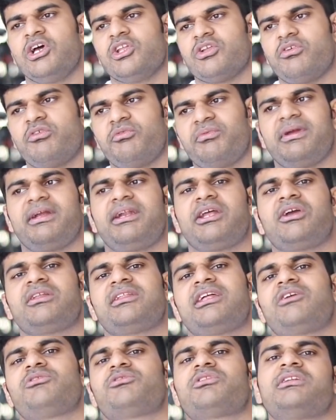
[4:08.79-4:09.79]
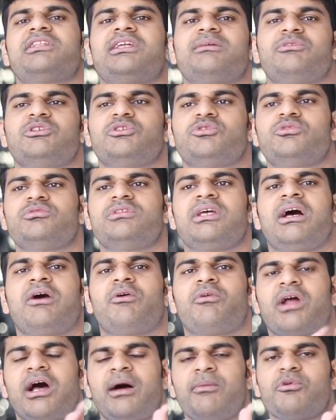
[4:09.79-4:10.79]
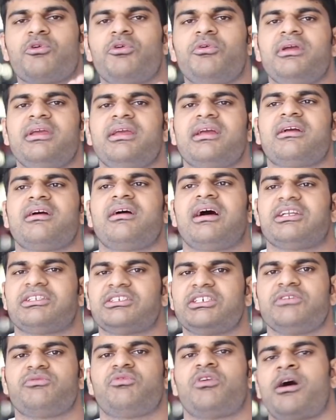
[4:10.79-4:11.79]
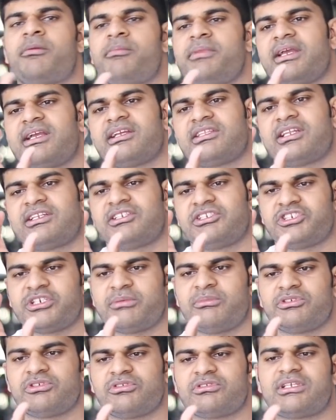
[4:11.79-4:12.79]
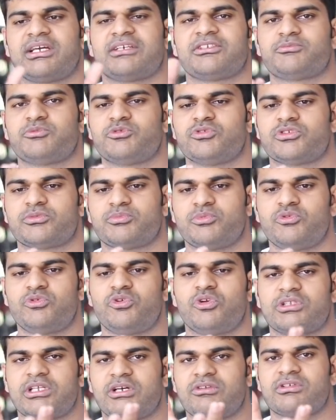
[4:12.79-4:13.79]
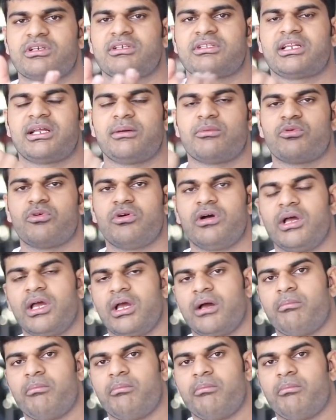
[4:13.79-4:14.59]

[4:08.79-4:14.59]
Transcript: तो वेट के अंदर उसके अंदर मौजूद है और हमको एक अच्छी फॉर्म में एक तरह से चम्मच होता है स्पून होता है उसके अंदर हमको